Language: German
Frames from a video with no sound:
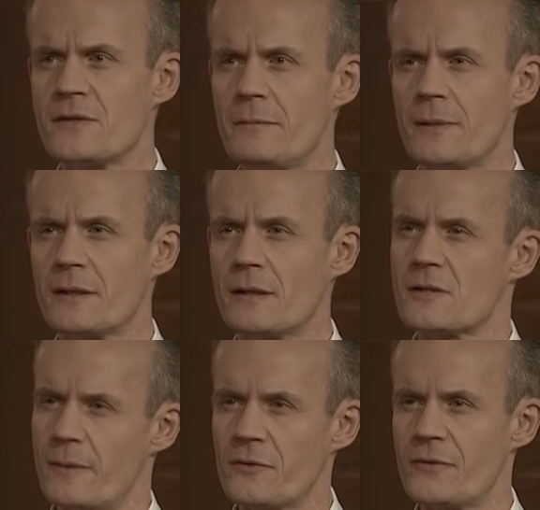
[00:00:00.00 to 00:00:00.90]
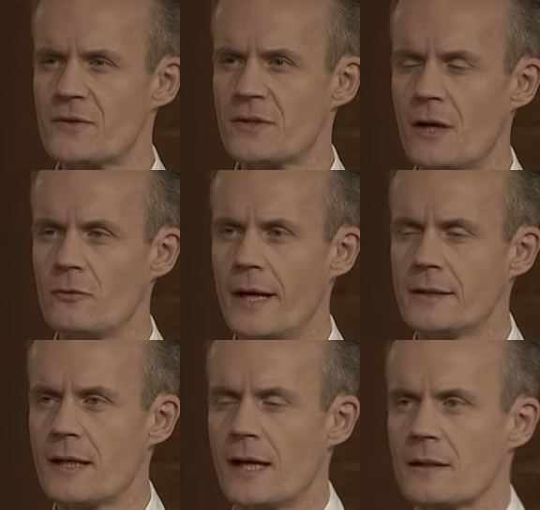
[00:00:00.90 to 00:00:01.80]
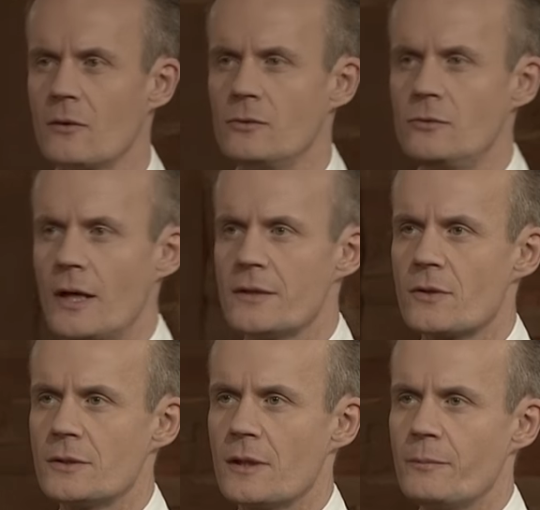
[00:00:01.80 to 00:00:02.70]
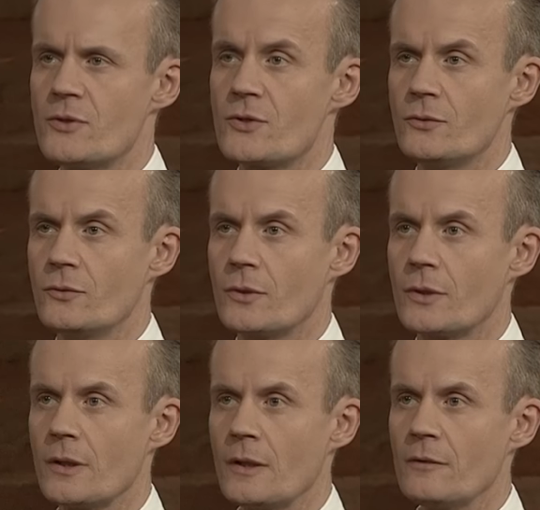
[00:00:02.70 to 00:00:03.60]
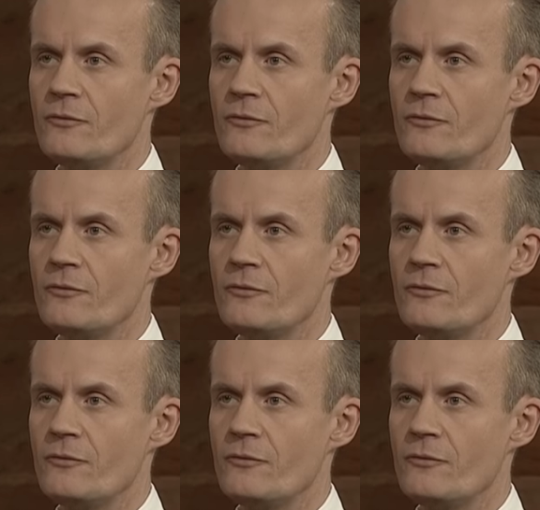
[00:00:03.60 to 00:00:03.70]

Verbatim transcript: 7, Artikel 42 der UN-Charta und nur ein solcher Bezug